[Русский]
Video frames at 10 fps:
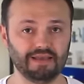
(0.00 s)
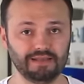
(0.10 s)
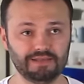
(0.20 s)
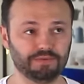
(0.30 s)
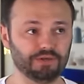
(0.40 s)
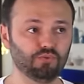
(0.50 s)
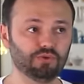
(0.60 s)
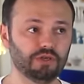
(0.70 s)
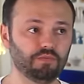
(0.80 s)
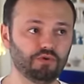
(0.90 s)
эти
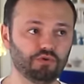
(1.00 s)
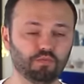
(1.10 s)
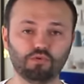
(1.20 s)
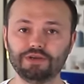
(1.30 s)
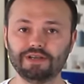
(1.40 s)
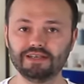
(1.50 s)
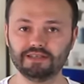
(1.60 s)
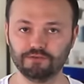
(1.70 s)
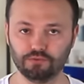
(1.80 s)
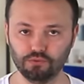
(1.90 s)
продукты имеют более
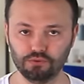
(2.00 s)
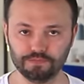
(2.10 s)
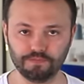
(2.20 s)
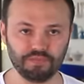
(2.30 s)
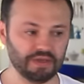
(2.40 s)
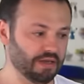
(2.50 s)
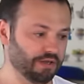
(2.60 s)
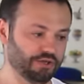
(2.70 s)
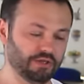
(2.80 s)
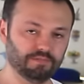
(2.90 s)
резкий вкус,
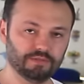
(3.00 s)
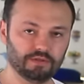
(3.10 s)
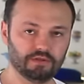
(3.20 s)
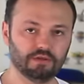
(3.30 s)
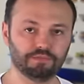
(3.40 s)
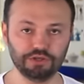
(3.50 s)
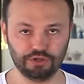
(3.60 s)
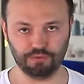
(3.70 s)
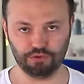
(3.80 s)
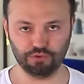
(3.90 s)
чем а,
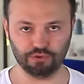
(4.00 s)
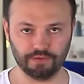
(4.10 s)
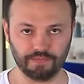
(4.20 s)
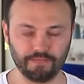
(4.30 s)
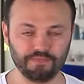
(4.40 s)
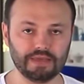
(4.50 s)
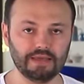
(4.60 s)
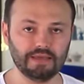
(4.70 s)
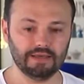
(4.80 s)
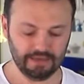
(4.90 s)
птичья печенка.
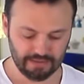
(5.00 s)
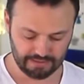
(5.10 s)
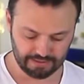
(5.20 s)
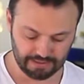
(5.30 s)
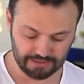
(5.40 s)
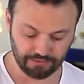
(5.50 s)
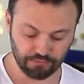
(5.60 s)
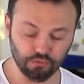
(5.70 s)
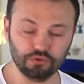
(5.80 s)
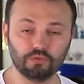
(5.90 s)
И этот
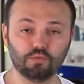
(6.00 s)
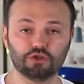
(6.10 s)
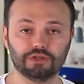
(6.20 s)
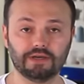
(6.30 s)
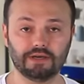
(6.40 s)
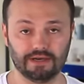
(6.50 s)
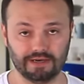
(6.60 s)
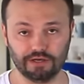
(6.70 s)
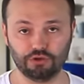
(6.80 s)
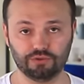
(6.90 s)
вкус можно
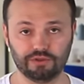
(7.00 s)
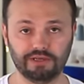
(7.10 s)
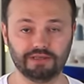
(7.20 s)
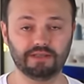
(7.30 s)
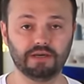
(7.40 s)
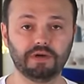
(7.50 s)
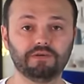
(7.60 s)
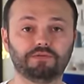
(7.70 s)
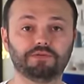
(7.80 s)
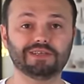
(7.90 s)
хорошо сгладить,
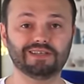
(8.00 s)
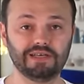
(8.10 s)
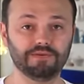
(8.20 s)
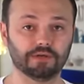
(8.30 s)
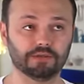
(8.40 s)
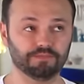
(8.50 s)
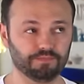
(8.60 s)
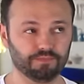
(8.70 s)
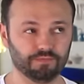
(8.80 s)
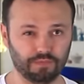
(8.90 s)
добавив сливок
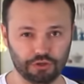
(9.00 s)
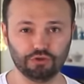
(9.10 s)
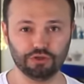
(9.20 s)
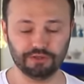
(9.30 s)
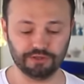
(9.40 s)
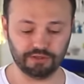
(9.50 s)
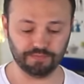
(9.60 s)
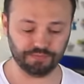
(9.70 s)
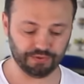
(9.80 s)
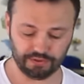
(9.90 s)
большой
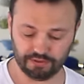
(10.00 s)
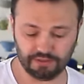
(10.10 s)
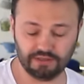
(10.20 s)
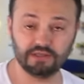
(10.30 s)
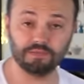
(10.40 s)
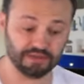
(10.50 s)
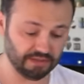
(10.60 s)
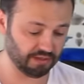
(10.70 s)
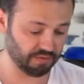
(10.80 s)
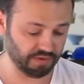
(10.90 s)
жирности,
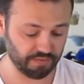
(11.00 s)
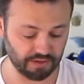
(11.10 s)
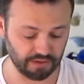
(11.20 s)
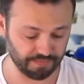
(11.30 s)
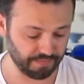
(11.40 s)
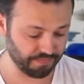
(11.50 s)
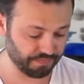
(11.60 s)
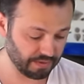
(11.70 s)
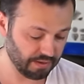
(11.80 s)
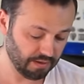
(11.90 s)
30% примерно.
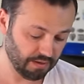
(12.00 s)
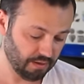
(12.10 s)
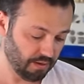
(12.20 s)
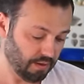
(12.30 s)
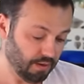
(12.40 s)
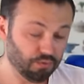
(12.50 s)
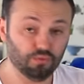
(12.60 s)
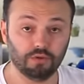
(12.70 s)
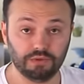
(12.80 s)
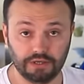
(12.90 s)

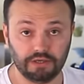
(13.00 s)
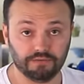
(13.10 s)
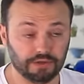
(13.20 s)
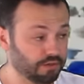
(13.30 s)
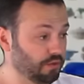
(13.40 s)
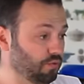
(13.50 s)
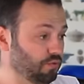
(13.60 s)
Ну и обязательно в конце